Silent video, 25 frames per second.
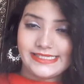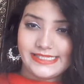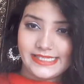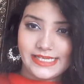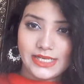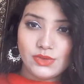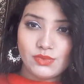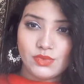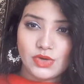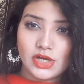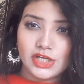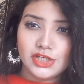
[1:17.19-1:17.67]

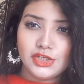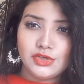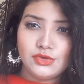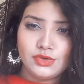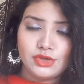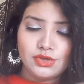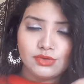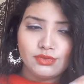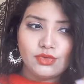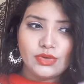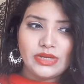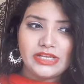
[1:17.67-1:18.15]
सिल्वर
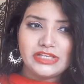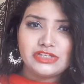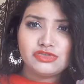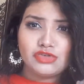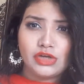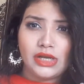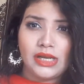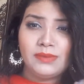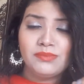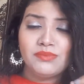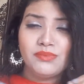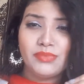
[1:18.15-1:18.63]
क्योंकि वो
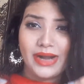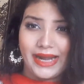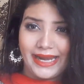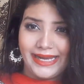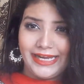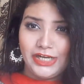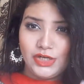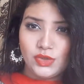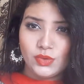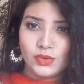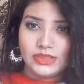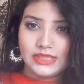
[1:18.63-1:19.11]
एक्सट्रीम
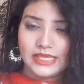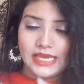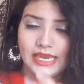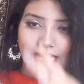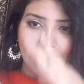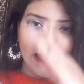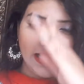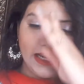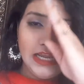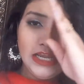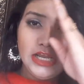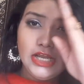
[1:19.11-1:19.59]
ब्राइट होता
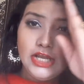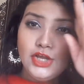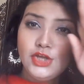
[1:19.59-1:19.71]
है